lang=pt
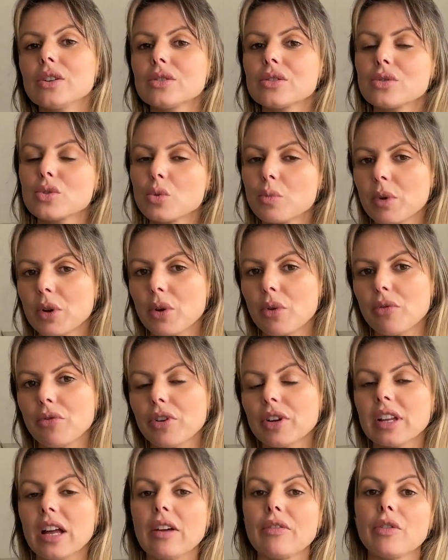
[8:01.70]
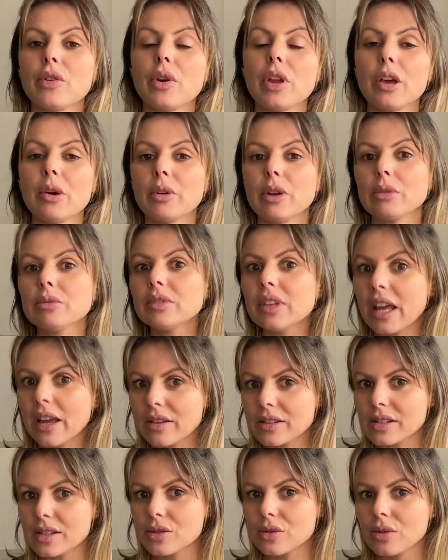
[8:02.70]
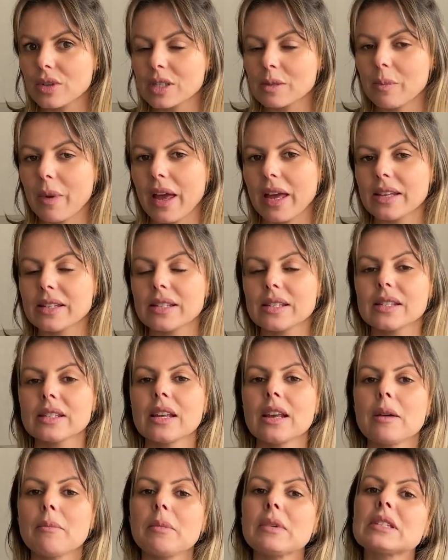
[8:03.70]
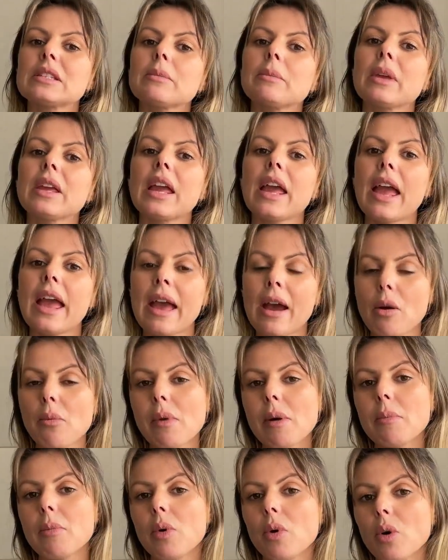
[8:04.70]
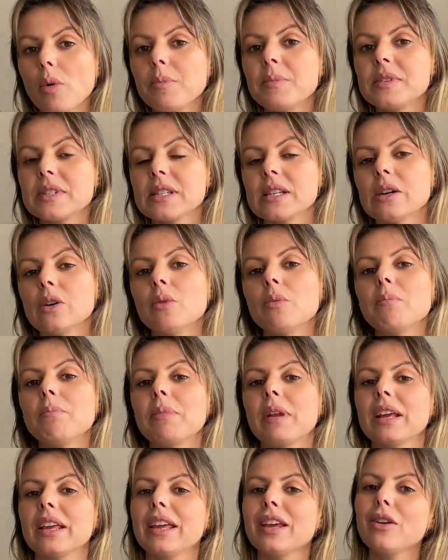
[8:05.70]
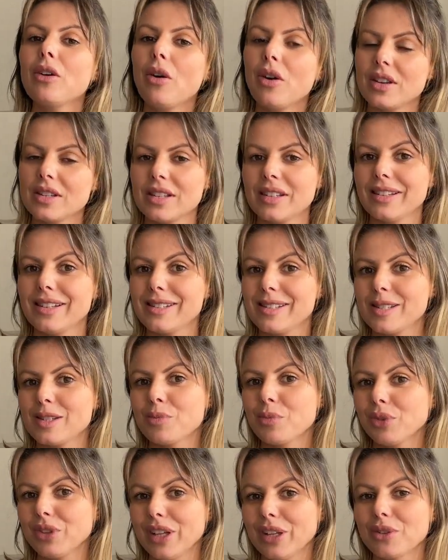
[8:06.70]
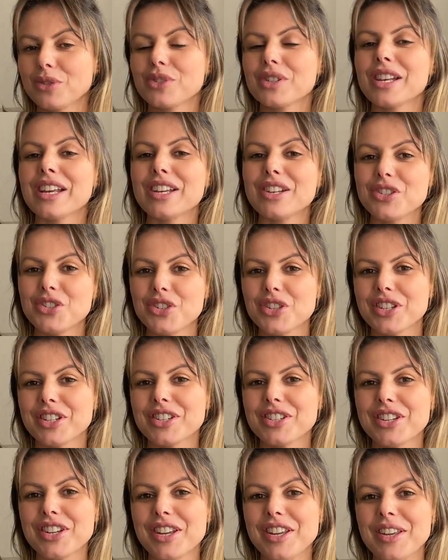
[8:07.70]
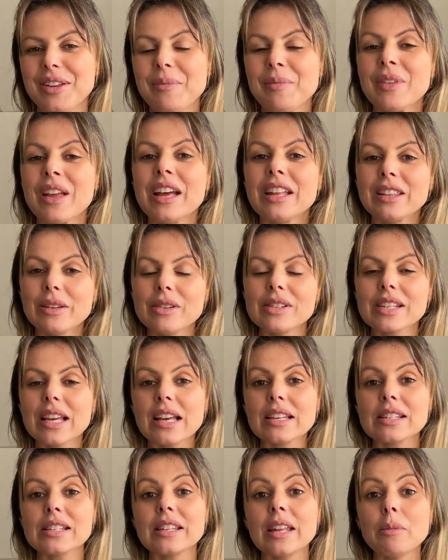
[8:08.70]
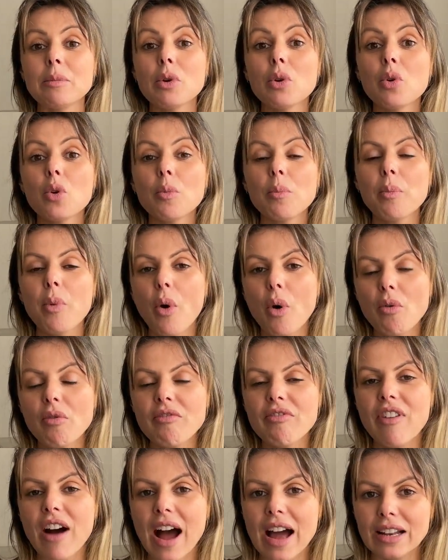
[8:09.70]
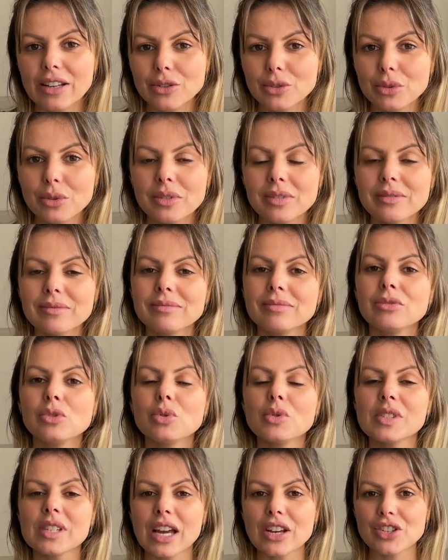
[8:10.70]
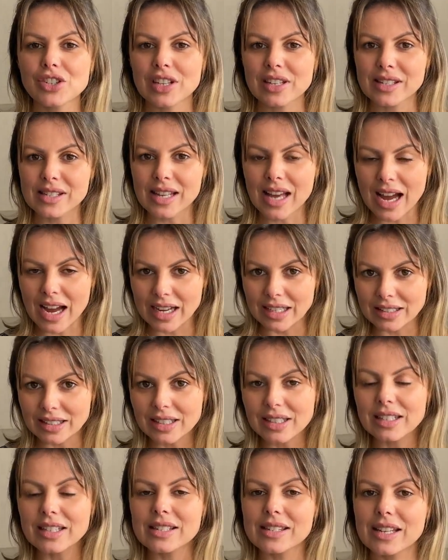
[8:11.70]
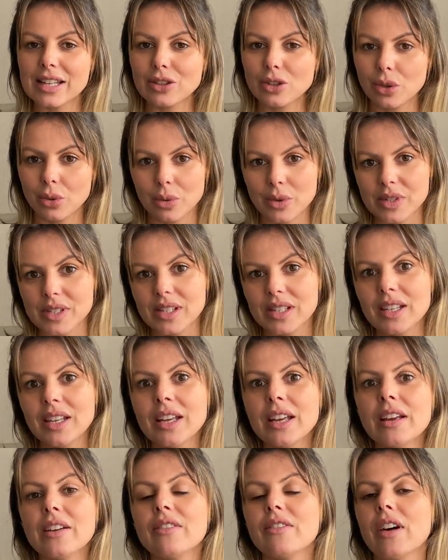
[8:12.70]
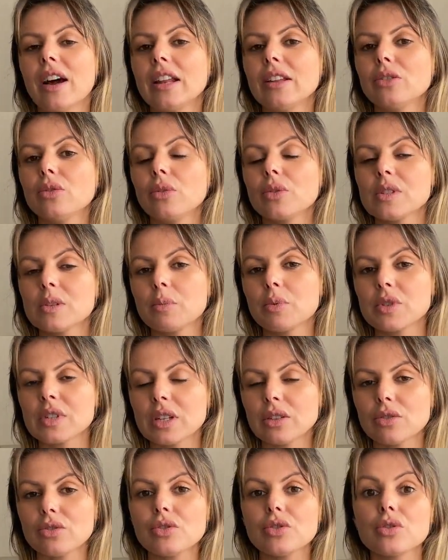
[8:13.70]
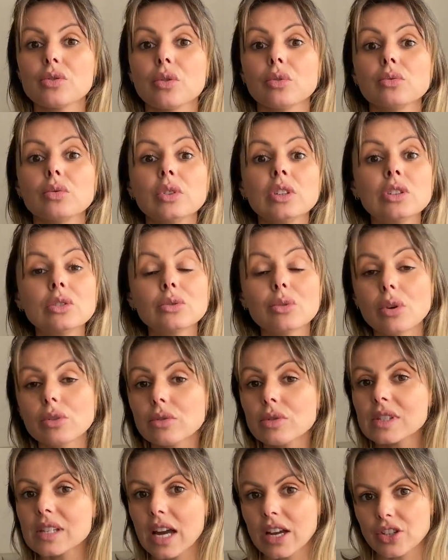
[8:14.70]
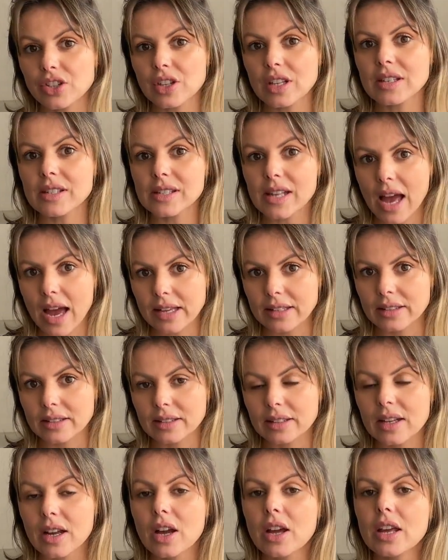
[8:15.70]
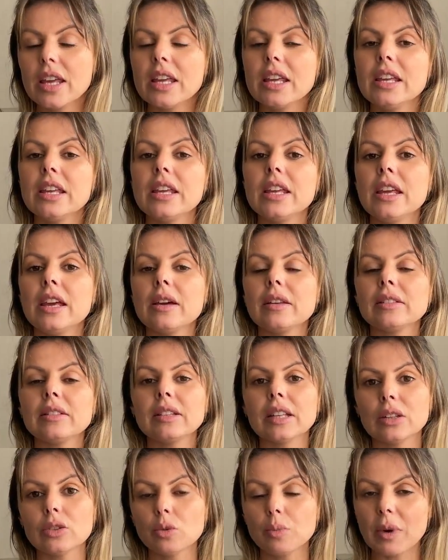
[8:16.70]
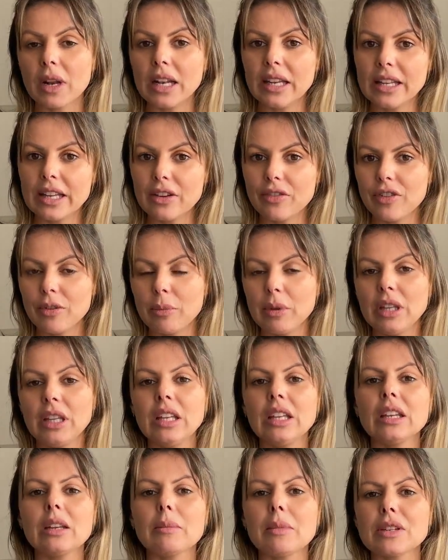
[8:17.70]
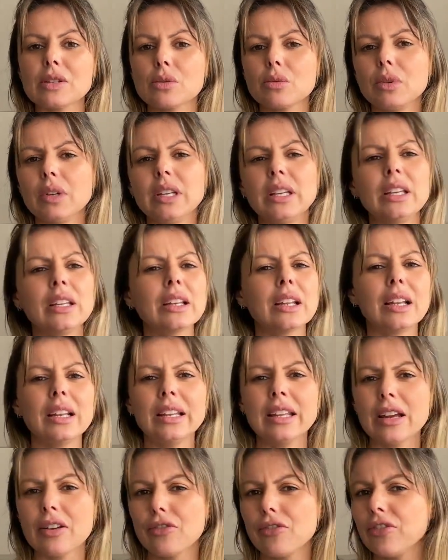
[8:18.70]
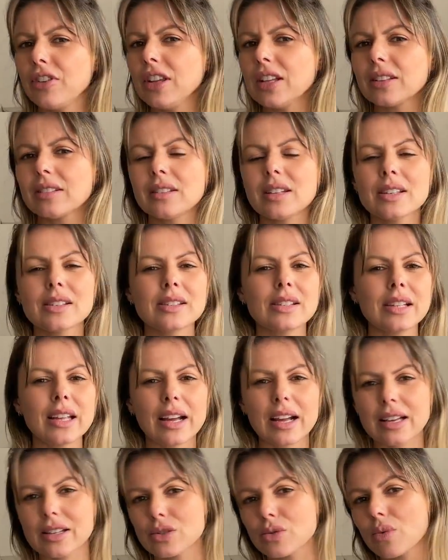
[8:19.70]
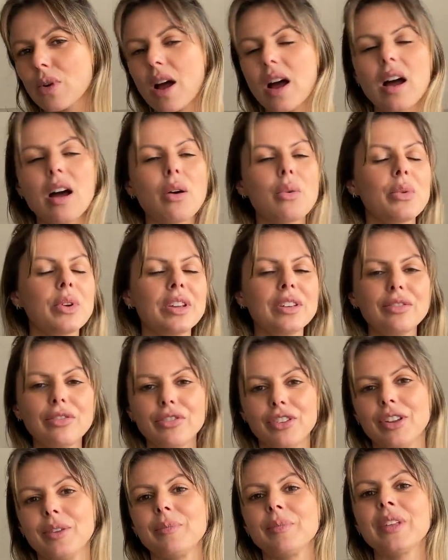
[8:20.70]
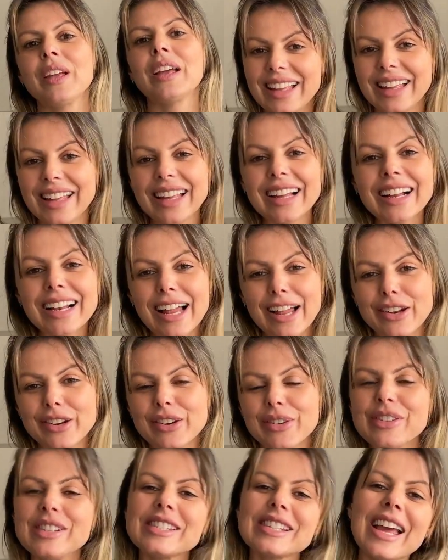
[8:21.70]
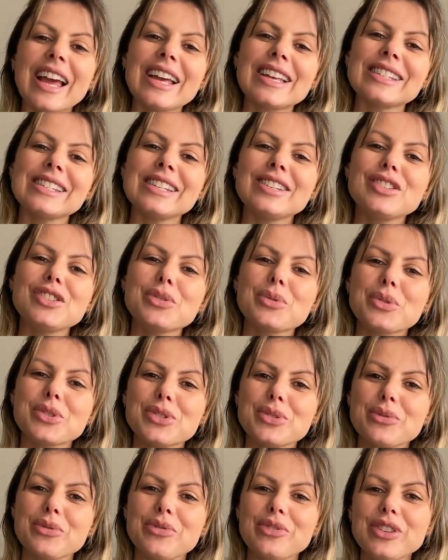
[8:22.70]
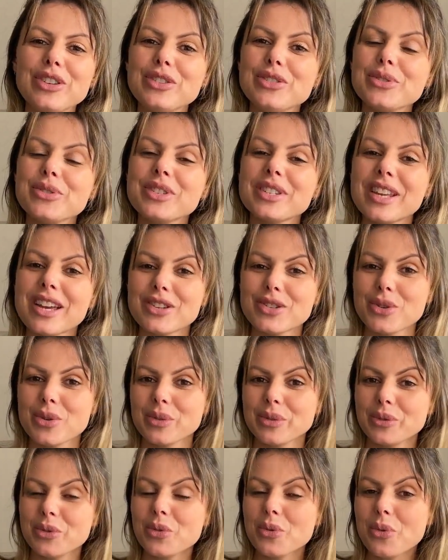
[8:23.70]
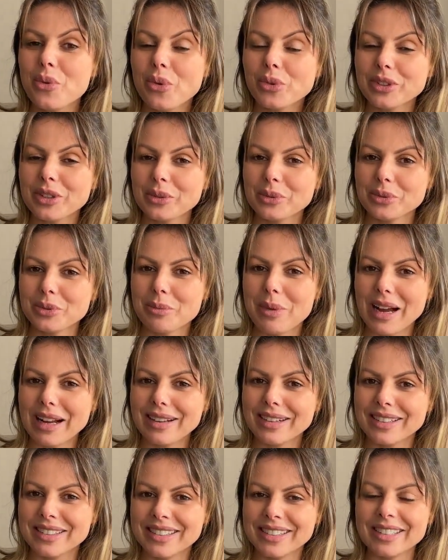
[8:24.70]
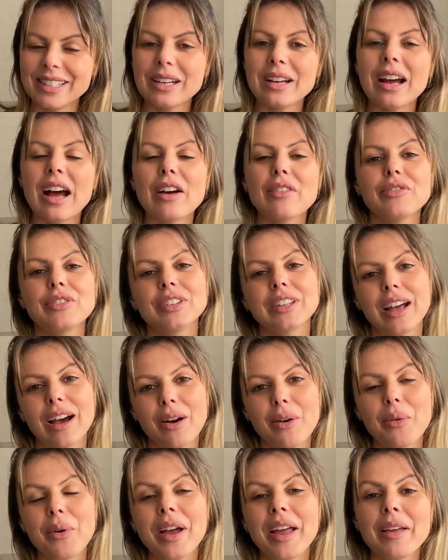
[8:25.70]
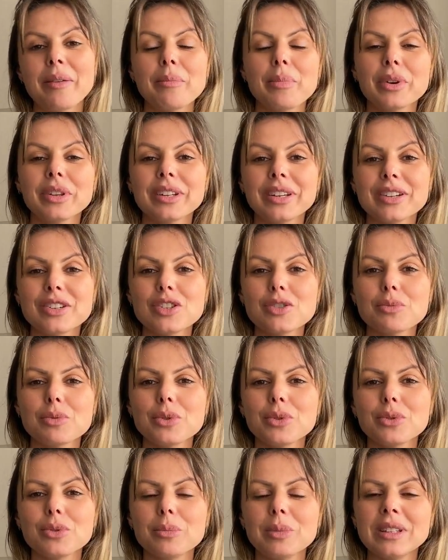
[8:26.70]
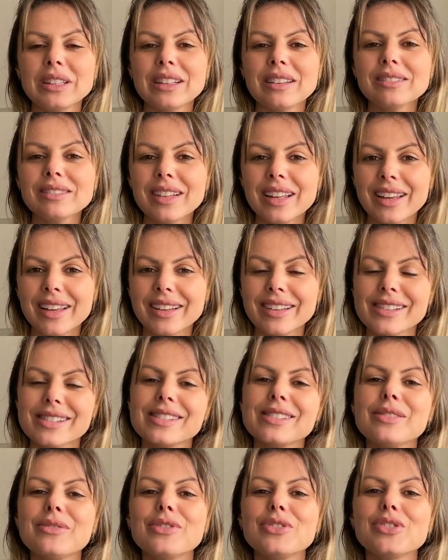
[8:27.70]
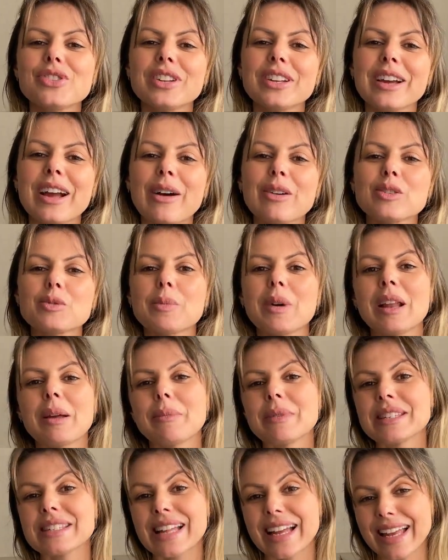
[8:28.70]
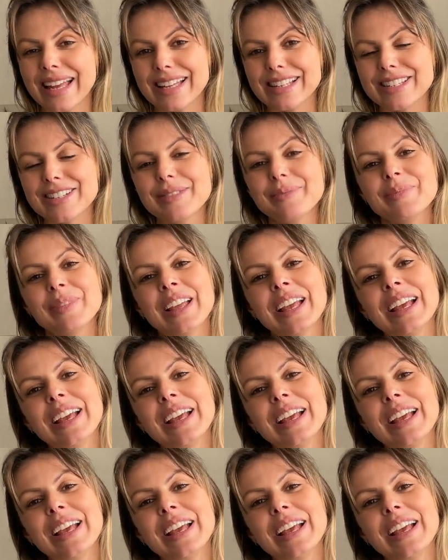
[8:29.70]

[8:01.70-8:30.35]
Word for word: super confortável. Eu não tenho essas duas peças, mas também é uma boa opção para quem gosta desses modelos de lingerie. Não esquece que tem meu cupom válido no site da Insider, Lisa12, vale 12% de desconto em todo o site da Insider. E tanto para linha feminina, masculina, linha fitness, linha casual, enfim. E claro, não esquece de curtir o vídeo se achou o conteúdo bacana, afinal é importante para o YouTube entender que esse vídeo é legal espalhar mais na rede.